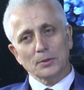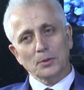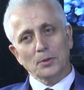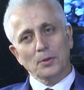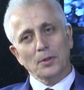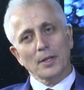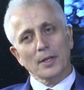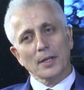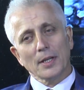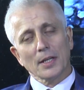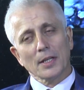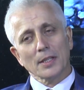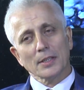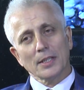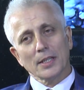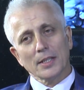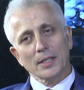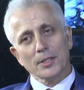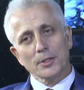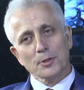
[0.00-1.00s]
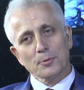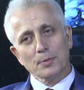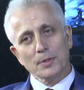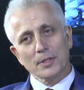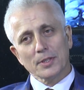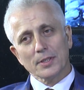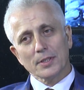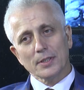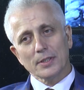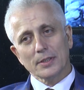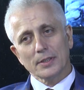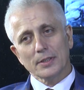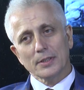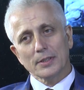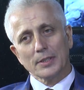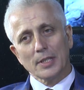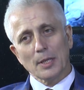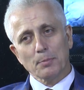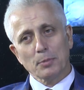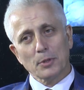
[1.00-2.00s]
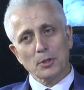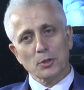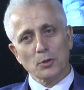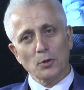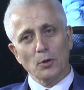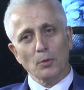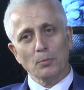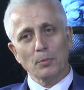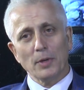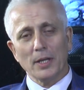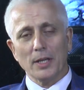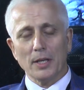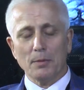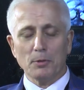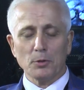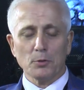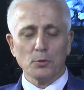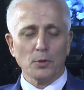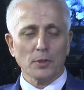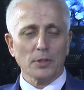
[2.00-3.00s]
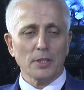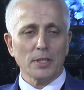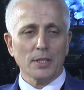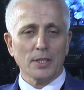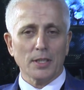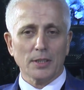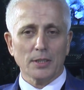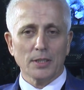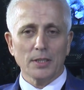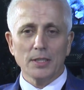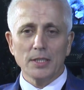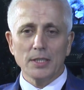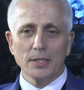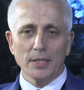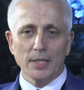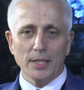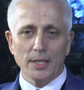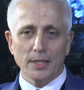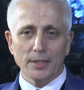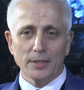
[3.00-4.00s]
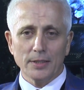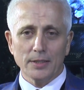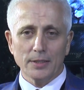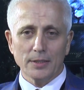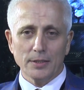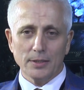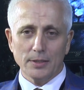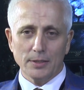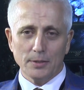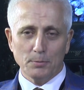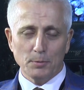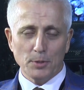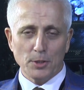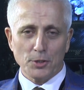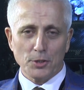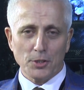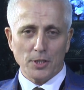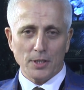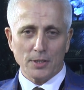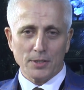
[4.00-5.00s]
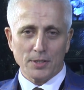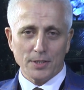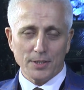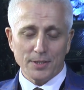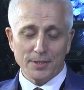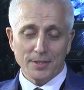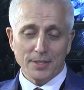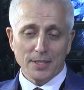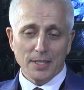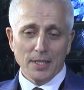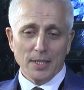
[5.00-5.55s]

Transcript: o ana kadar hiçbir e, tepkisi olmayan ama çok dikkatli dinleyen e, bir şahsın